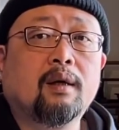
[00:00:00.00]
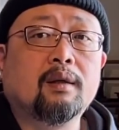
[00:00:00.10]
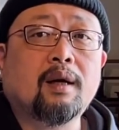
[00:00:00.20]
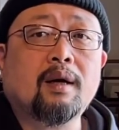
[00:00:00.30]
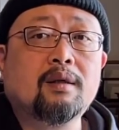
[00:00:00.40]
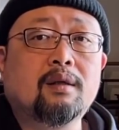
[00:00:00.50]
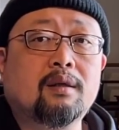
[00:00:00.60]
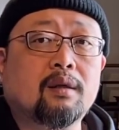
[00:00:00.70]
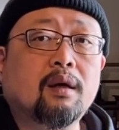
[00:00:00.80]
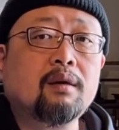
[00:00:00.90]
它是
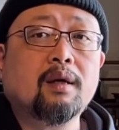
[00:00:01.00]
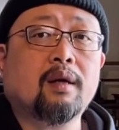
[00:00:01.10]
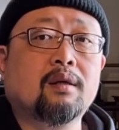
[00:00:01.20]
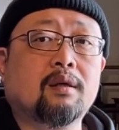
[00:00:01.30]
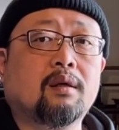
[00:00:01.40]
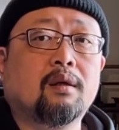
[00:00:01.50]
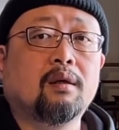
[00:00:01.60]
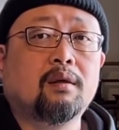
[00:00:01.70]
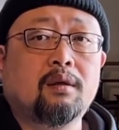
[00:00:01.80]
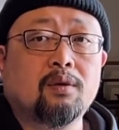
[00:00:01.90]
只要一开始。
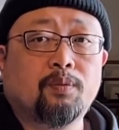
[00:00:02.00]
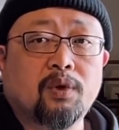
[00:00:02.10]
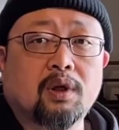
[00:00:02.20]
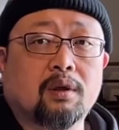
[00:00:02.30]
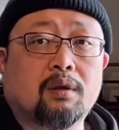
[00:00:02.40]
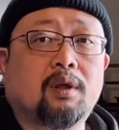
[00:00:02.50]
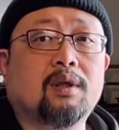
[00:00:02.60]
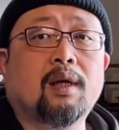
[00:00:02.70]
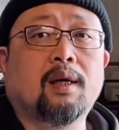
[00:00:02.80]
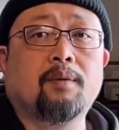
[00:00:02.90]
你就不可能停
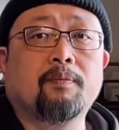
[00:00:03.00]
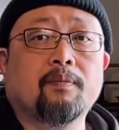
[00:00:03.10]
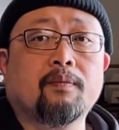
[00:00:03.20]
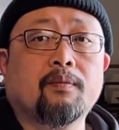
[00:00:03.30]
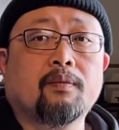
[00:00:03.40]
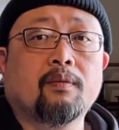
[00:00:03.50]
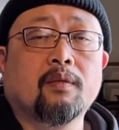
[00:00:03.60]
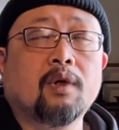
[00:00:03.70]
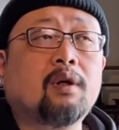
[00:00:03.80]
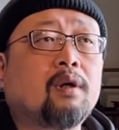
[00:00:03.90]
下来，
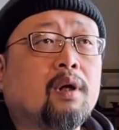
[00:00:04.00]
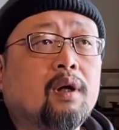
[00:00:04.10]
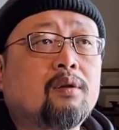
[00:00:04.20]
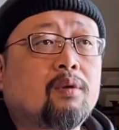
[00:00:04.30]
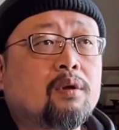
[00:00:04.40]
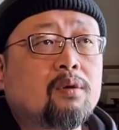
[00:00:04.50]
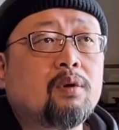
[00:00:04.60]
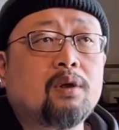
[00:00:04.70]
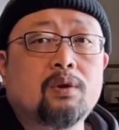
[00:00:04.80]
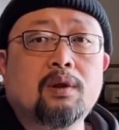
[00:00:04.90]
那很多人就
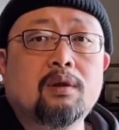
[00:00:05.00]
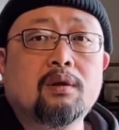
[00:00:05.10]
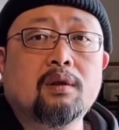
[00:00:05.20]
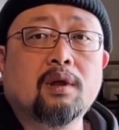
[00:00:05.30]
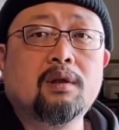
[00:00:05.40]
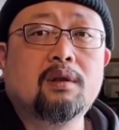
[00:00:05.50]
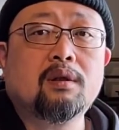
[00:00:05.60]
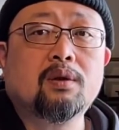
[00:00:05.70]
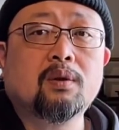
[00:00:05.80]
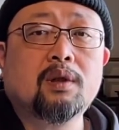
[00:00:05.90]
会说很
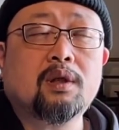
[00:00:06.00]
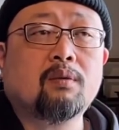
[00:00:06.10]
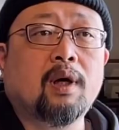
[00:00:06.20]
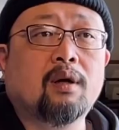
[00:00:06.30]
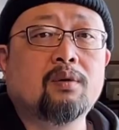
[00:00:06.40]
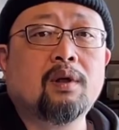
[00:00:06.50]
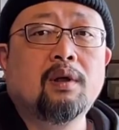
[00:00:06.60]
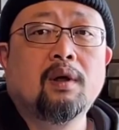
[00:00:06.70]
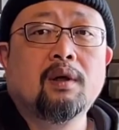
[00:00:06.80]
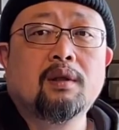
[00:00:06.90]
说奇怪了，说
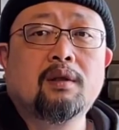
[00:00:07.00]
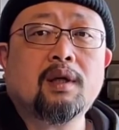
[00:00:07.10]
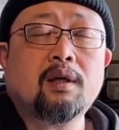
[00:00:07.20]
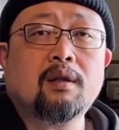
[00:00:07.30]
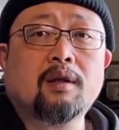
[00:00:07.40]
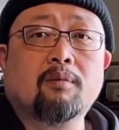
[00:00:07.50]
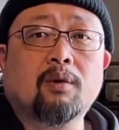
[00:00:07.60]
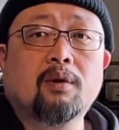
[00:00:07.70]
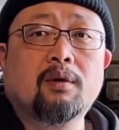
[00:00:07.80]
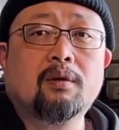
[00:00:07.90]
这个怎
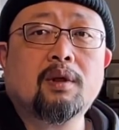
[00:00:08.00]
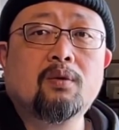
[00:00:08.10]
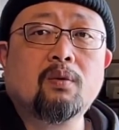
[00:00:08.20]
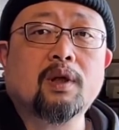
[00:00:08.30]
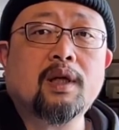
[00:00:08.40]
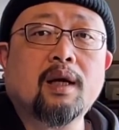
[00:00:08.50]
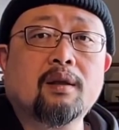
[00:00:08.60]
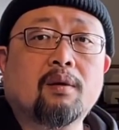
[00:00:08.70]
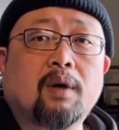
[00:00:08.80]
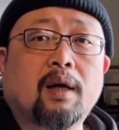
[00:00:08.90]
么？那如果这样
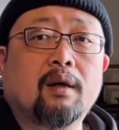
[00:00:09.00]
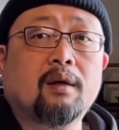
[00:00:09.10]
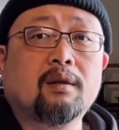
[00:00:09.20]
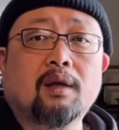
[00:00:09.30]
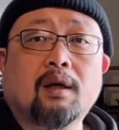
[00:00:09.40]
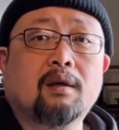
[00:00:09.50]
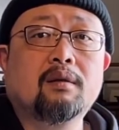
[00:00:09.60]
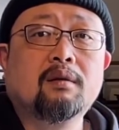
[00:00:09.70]
的话，那